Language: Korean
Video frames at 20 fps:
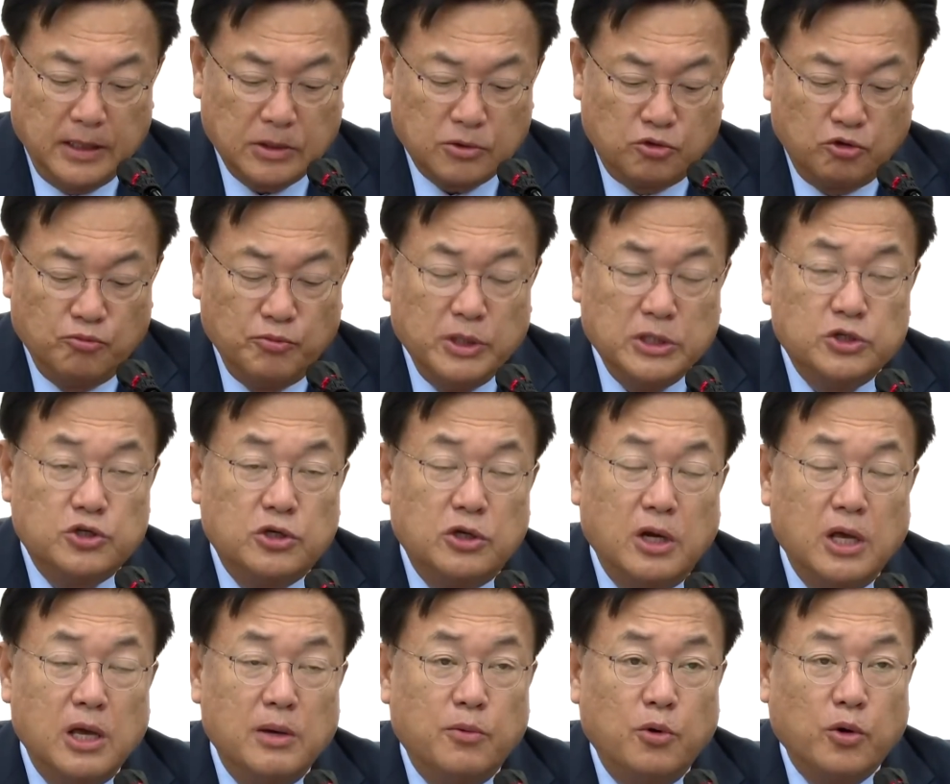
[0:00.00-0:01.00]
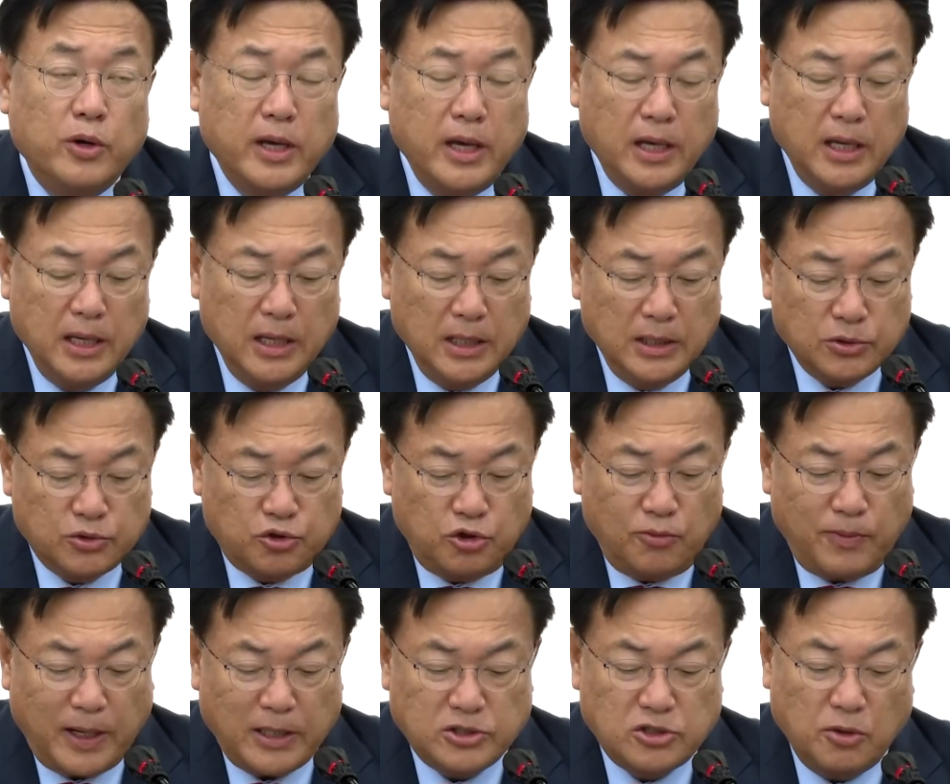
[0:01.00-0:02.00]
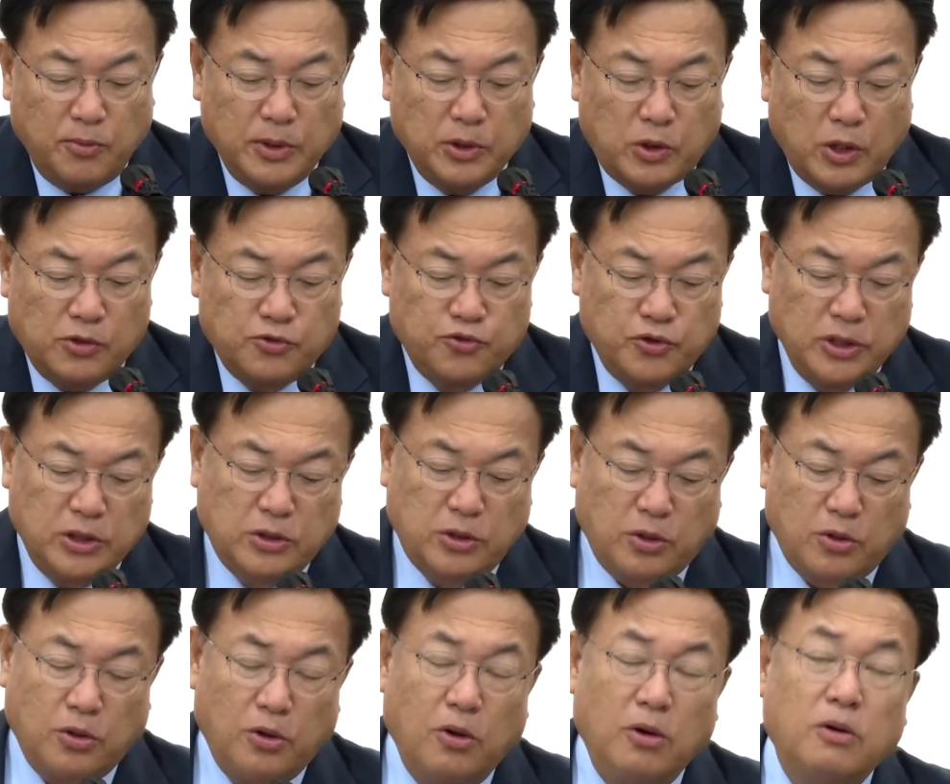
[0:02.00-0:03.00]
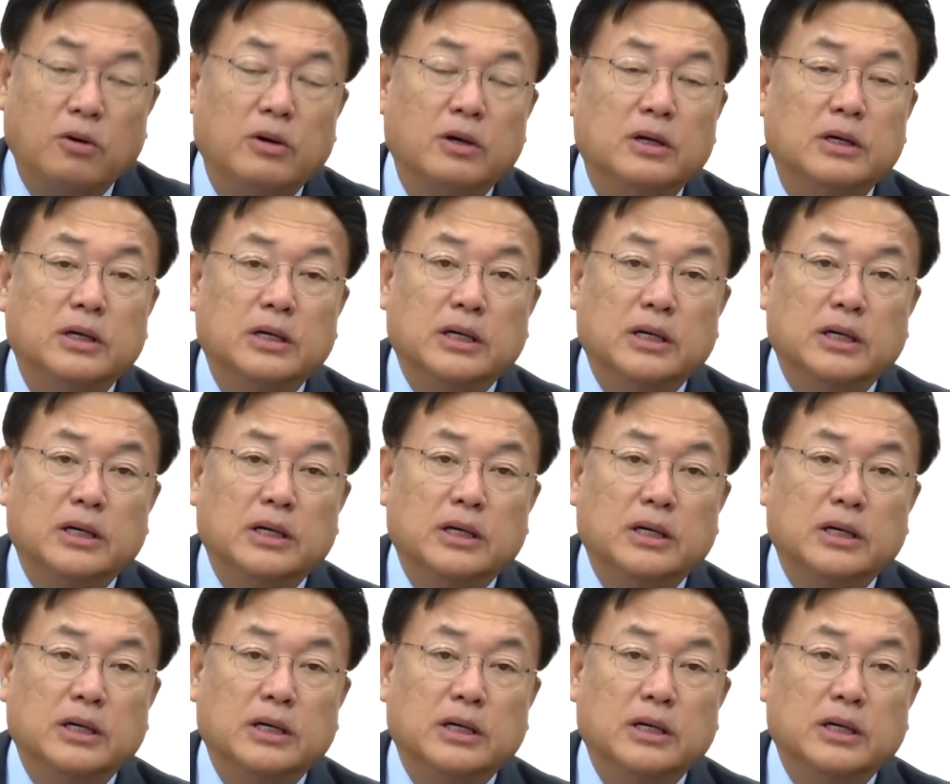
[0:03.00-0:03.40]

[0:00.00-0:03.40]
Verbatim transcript: 국민 신뢰 회복의 출발점이 될 수 있도록